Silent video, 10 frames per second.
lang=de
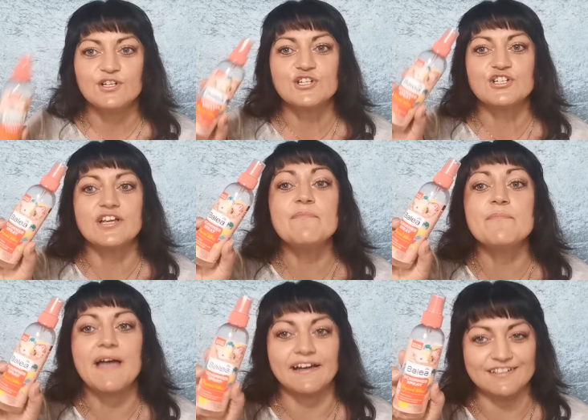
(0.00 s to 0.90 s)

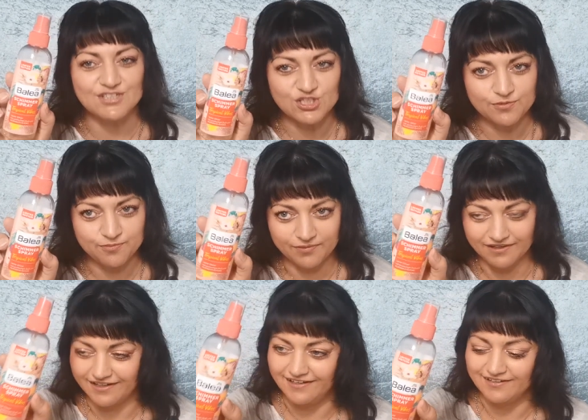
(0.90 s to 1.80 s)

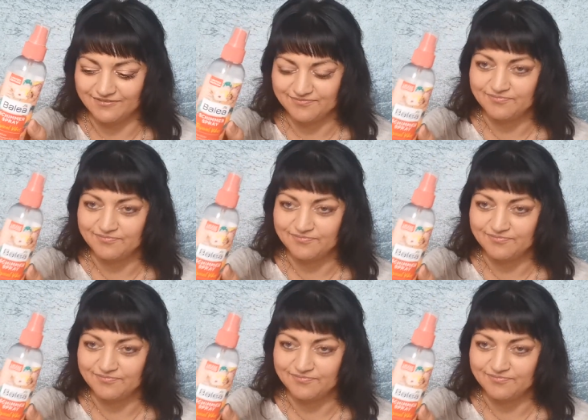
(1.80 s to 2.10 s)
Schimmerspray.